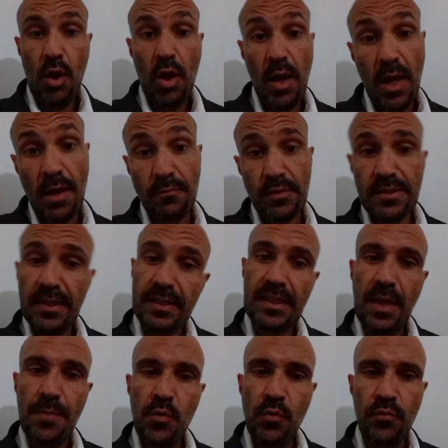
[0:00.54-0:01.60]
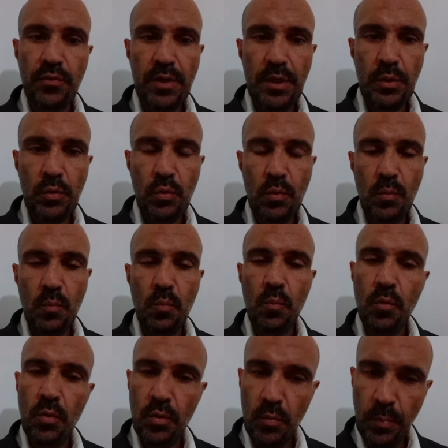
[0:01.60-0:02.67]
Olá, você que está me ouvindo,
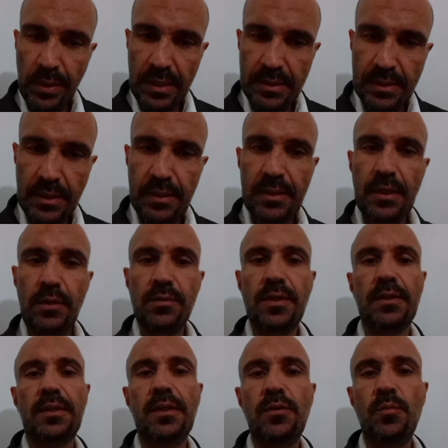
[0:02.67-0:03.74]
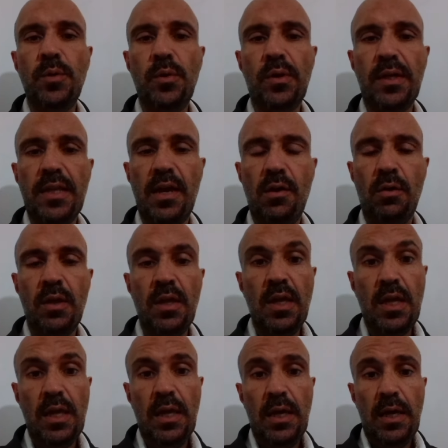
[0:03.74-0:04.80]
muito prazer em tê-los aqui no meu canal.
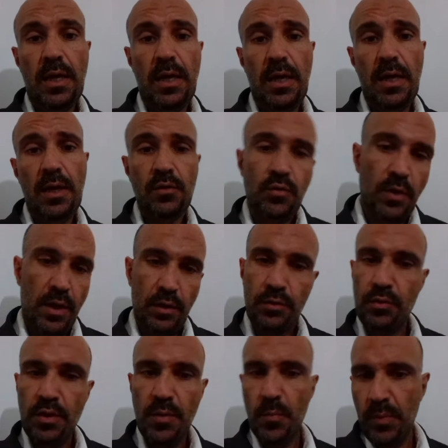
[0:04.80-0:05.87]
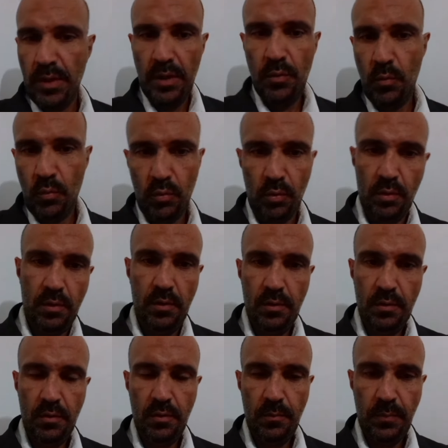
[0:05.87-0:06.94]
Eu é, sou Erickson Ribeiro,
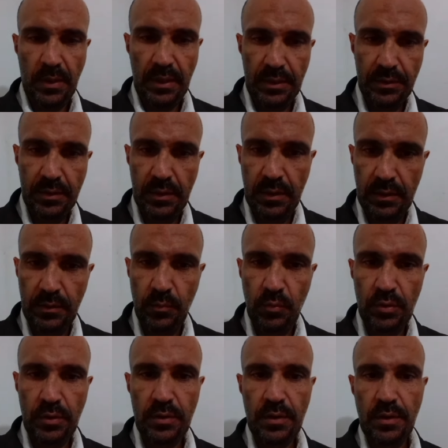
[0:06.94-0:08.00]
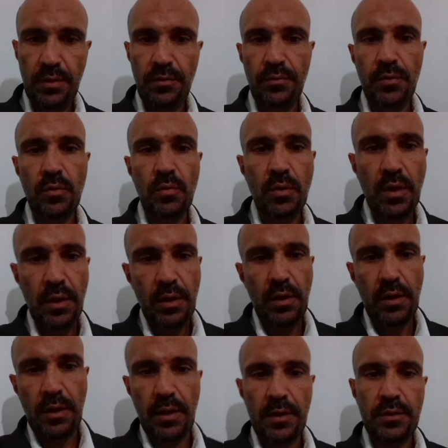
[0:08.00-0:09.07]
palestrante multinível,
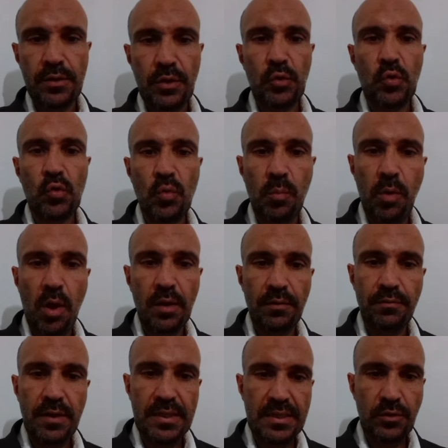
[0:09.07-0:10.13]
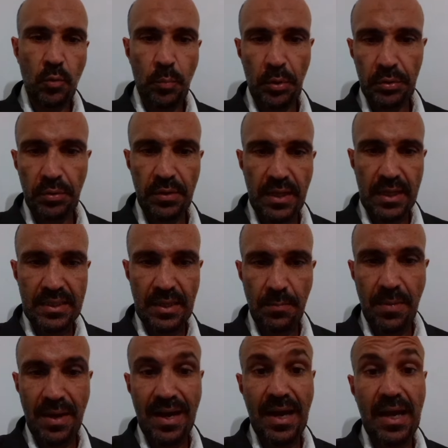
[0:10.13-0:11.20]
é, escritor do blog Vendas e Oportunidades há
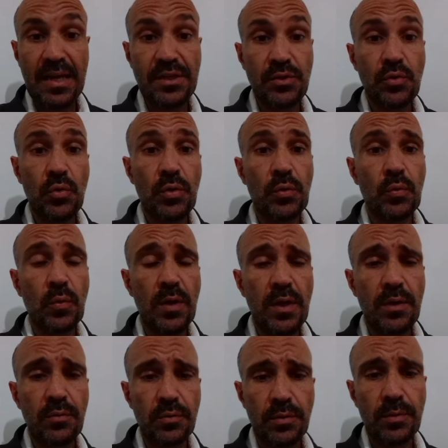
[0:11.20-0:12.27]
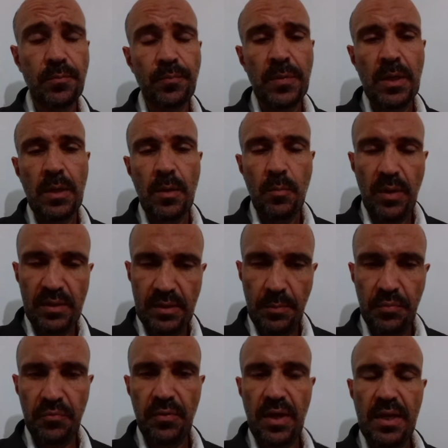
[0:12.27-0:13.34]
mais de oito anos. Passei
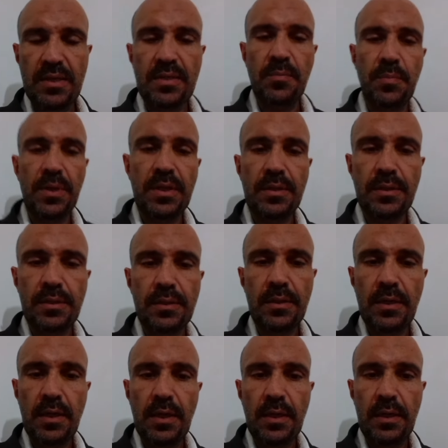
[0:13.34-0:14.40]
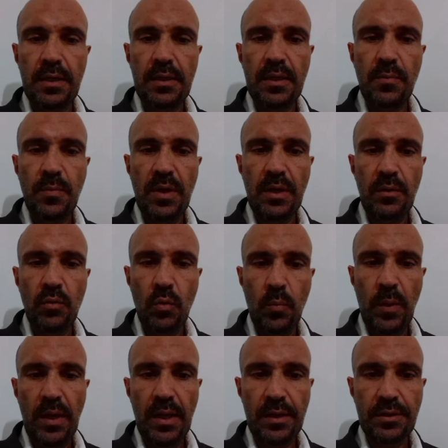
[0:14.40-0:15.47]
por várias empresas e também dou
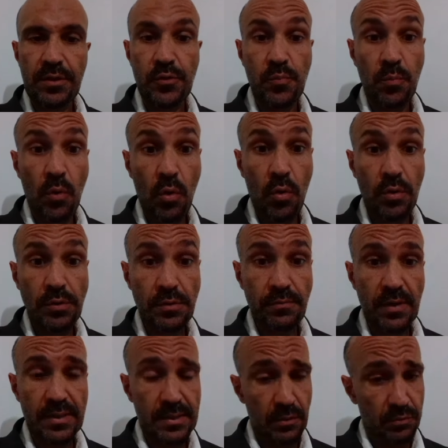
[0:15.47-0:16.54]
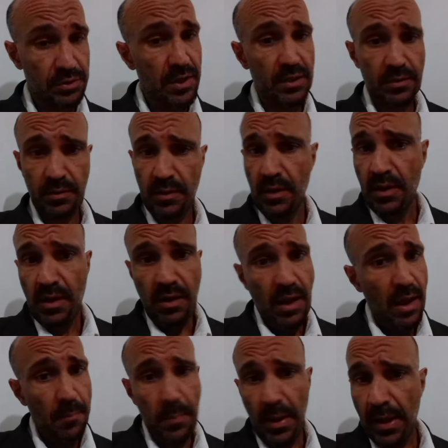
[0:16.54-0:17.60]
palestra de motivação. Gente,
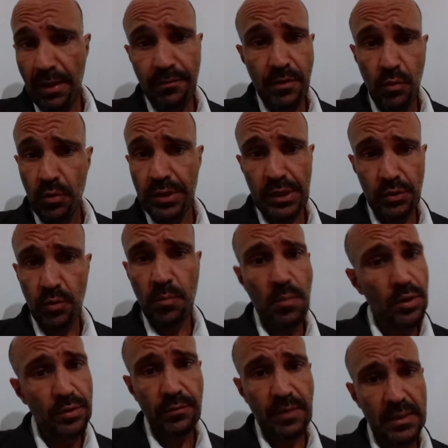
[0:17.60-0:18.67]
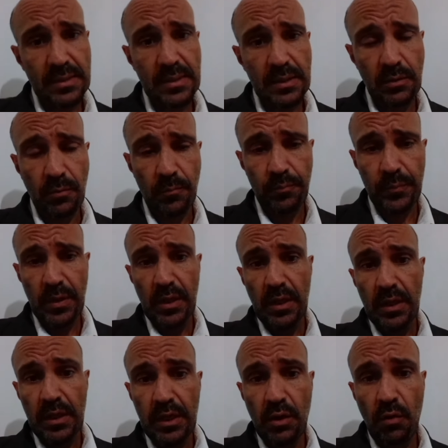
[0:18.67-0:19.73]
a palavra hoje é sobre motivação
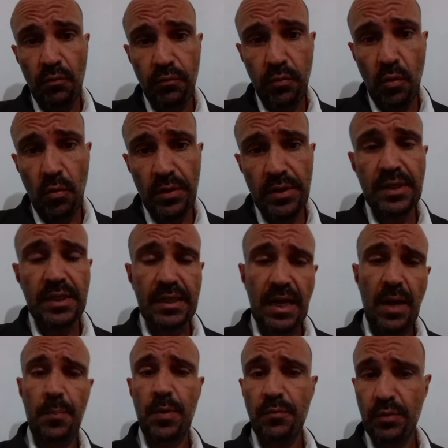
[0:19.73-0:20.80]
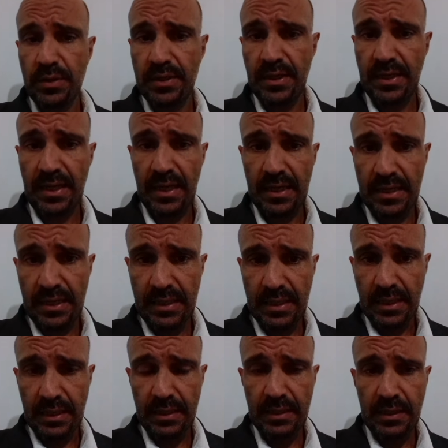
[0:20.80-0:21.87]
e eu vou indicar para você que é
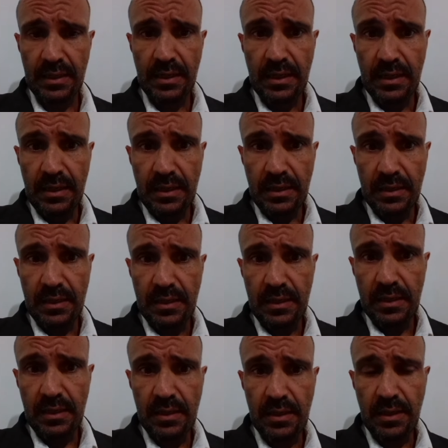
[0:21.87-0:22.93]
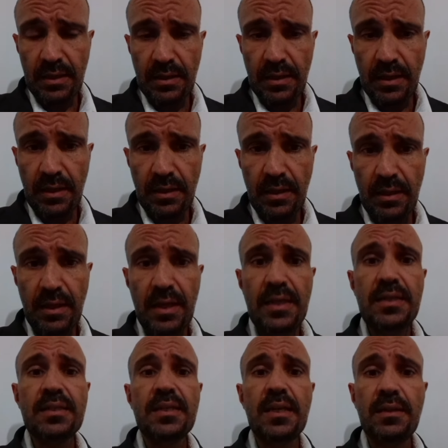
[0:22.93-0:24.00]
líder que
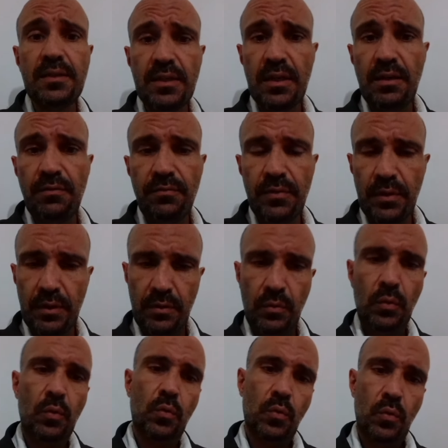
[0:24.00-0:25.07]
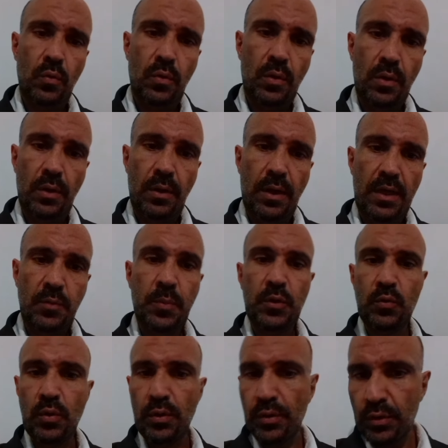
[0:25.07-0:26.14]
incentive as
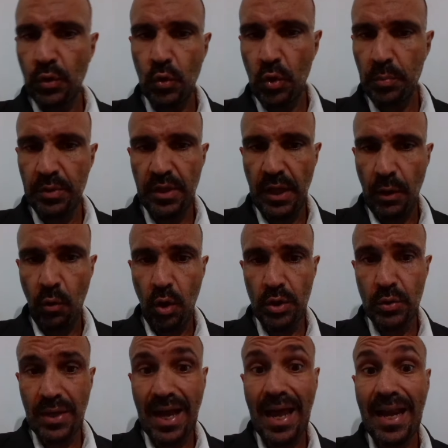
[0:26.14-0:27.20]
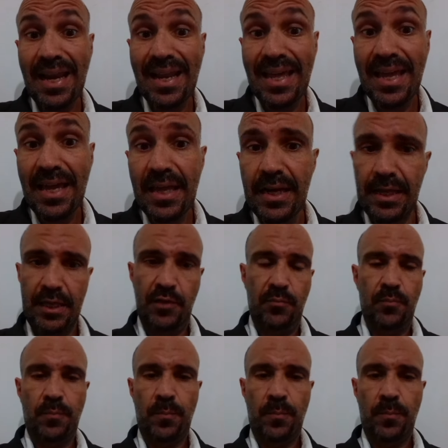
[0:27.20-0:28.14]
pessoas do seu grupo de negócio a lerem.